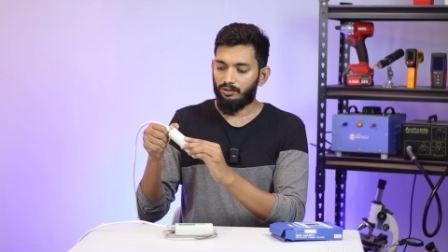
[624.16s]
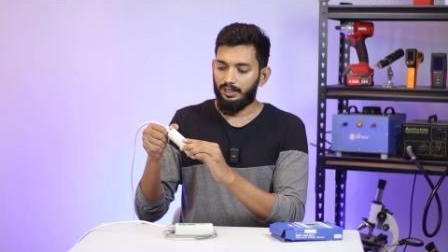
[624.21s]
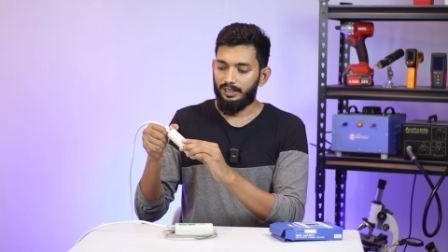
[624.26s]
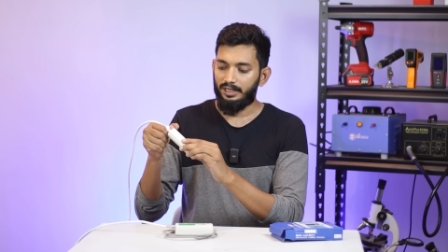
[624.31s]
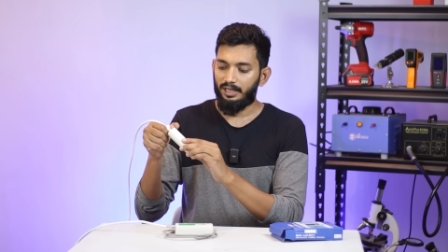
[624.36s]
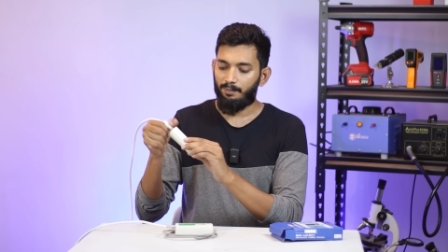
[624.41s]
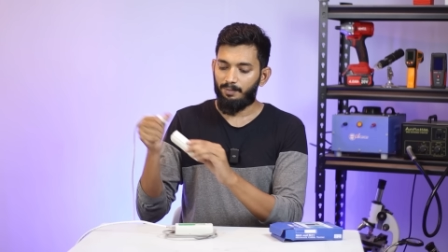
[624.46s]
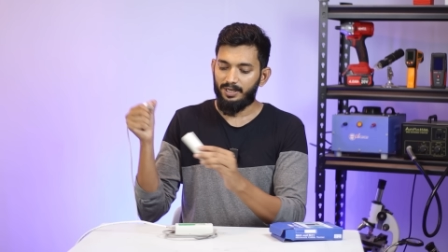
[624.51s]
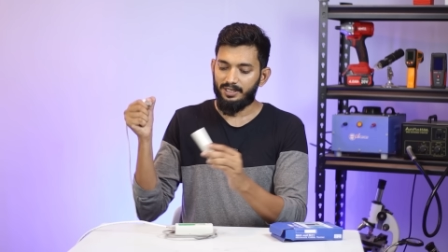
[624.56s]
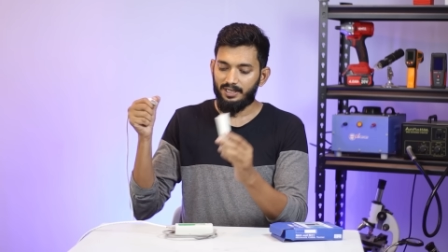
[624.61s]
ஸோ
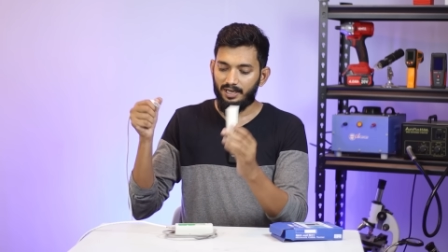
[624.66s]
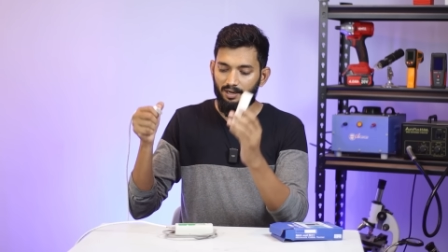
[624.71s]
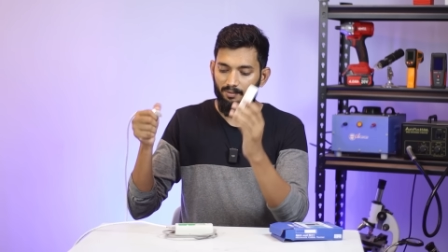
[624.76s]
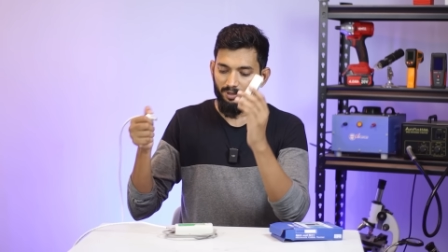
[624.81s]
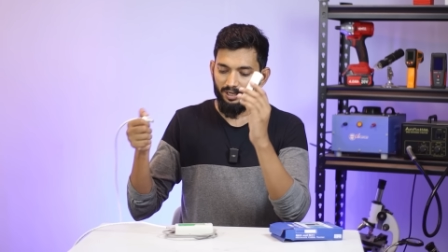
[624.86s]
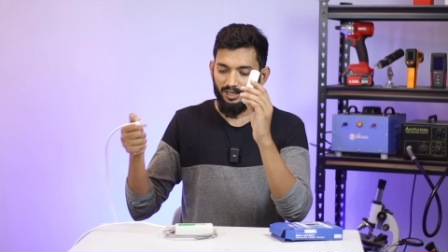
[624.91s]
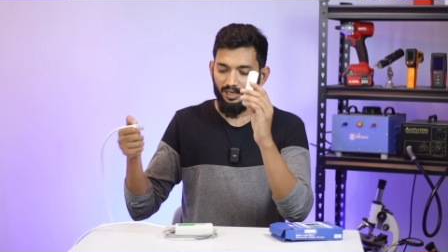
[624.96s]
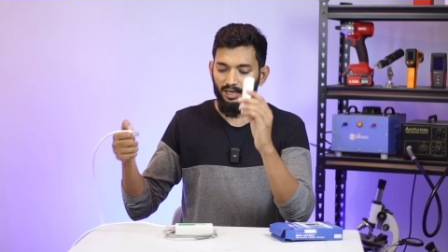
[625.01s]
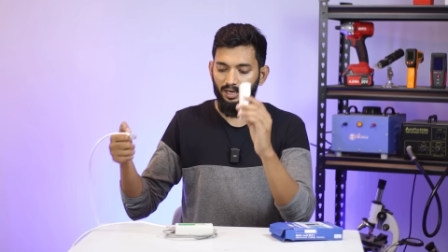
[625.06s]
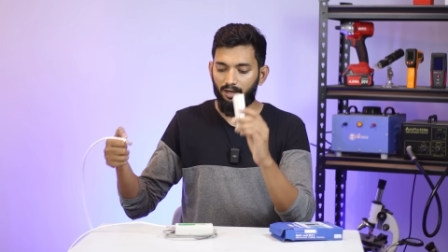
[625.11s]
இந்த பீஸை
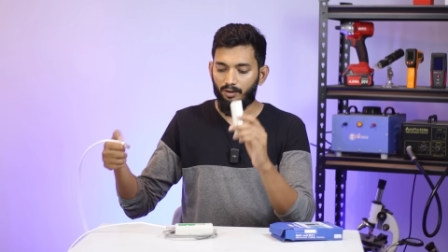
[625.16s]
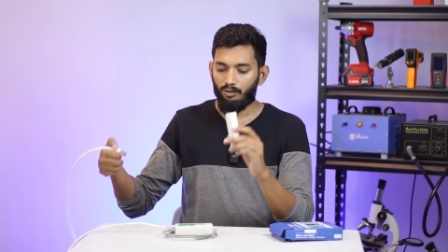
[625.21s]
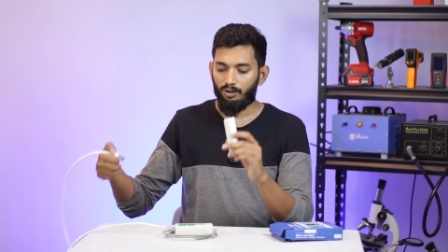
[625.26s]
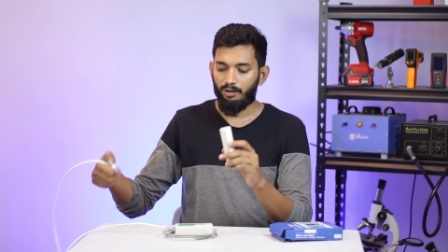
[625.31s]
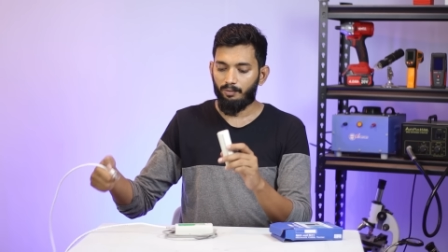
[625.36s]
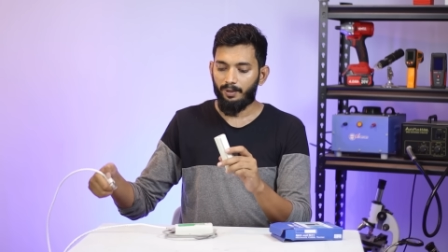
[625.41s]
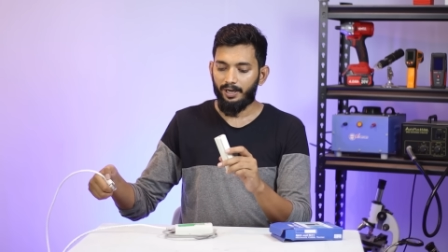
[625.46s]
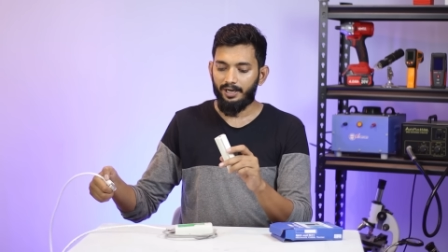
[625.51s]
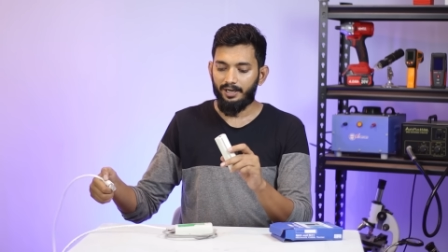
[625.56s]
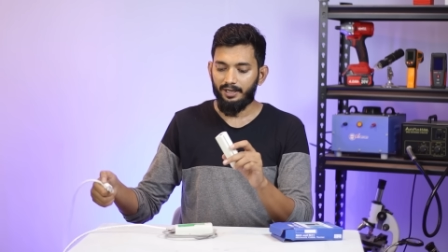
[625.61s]
நம்ம கீழே
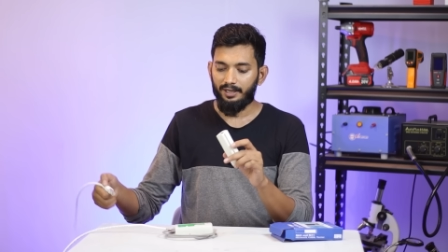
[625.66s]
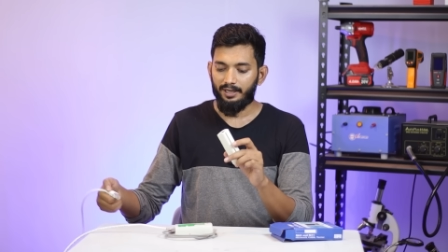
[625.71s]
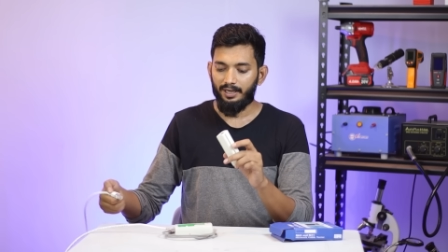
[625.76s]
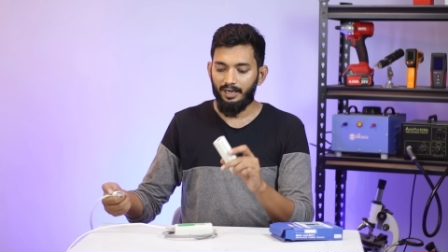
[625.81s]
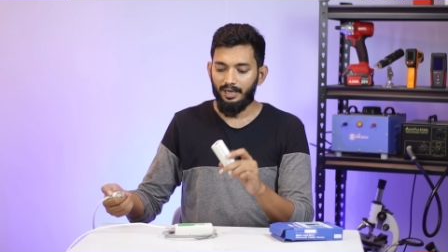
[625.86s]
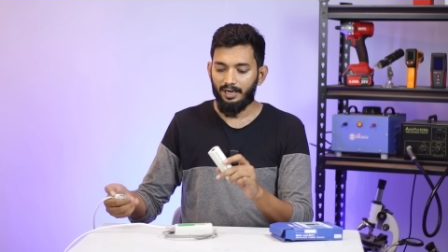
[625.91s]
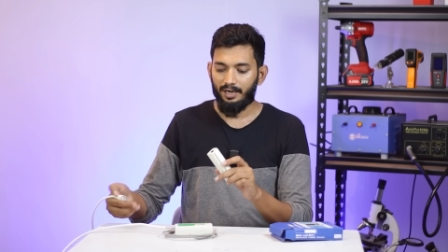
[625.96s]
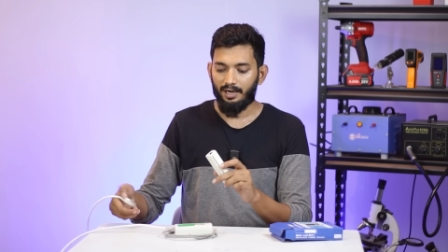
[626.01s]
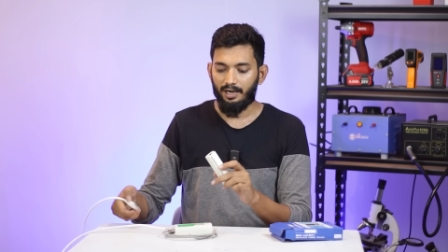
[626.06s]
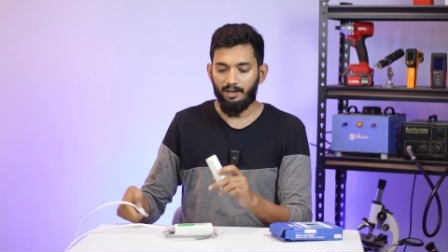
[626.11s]
கொண்டு போயிட்டு
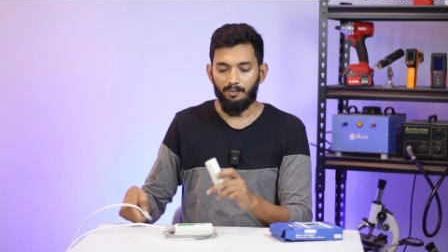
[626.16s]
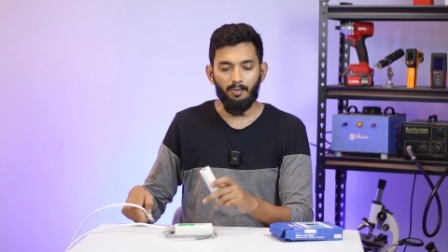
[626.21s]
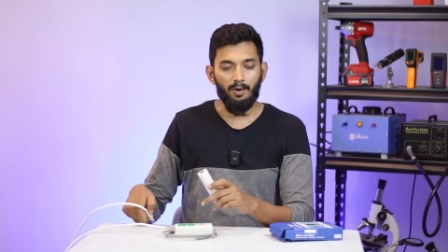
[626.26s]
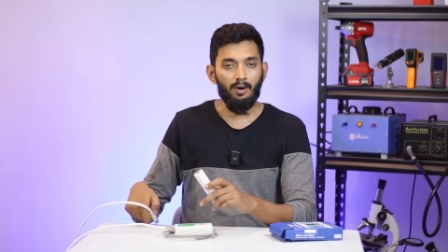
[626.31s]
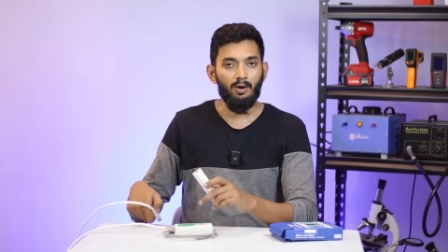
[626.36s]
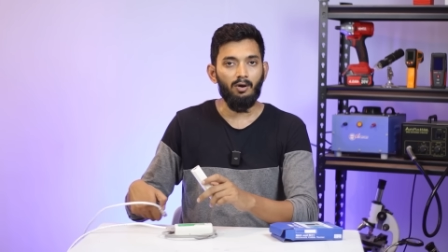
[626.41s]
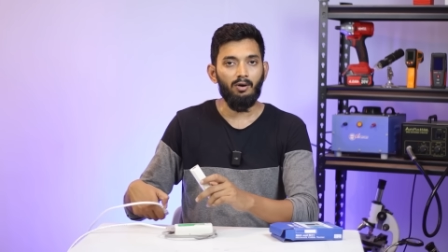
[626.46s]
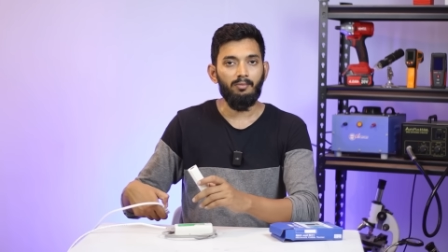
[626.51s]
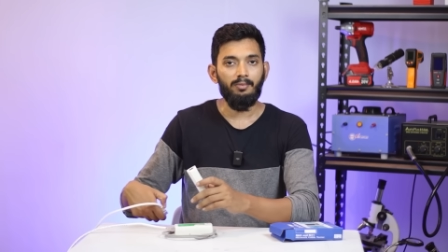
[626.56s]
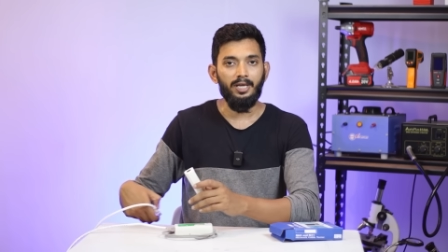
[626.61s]
கீழே கனெக்ட்
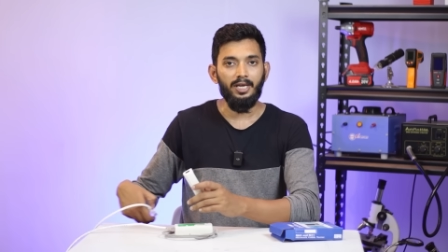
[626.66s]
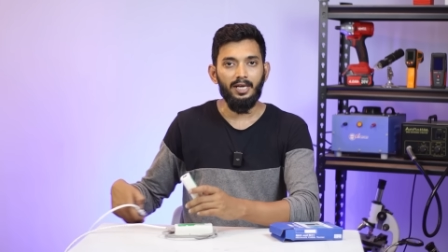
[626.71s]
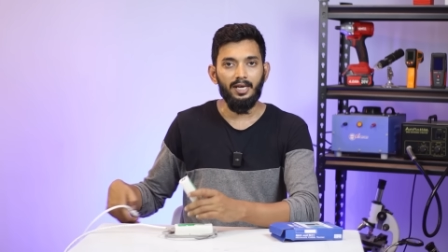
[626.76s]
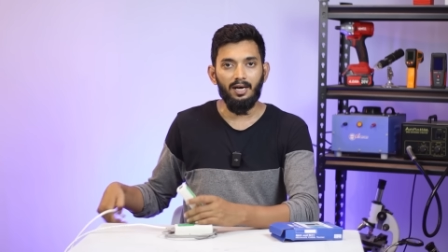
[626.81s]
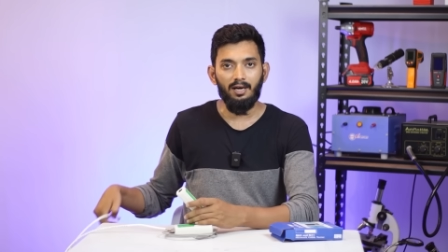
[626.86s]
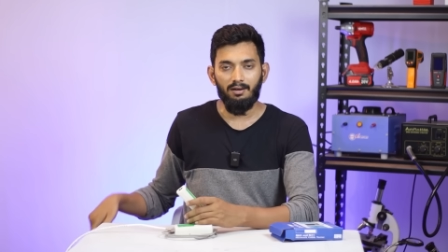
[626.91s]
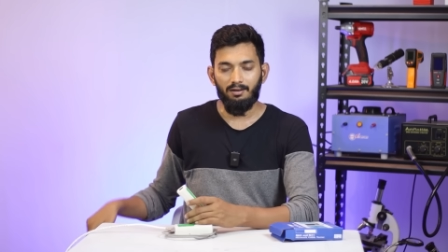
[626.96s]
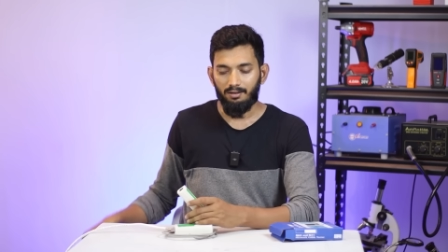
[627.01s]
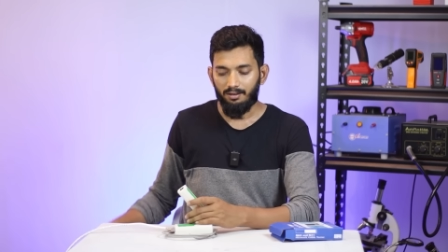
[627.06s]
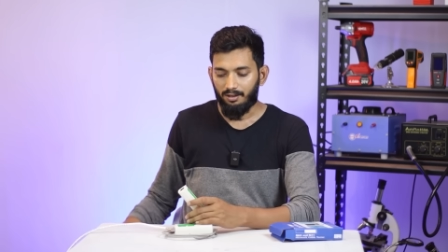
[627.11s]
பண்ணோம் அப்படின்னா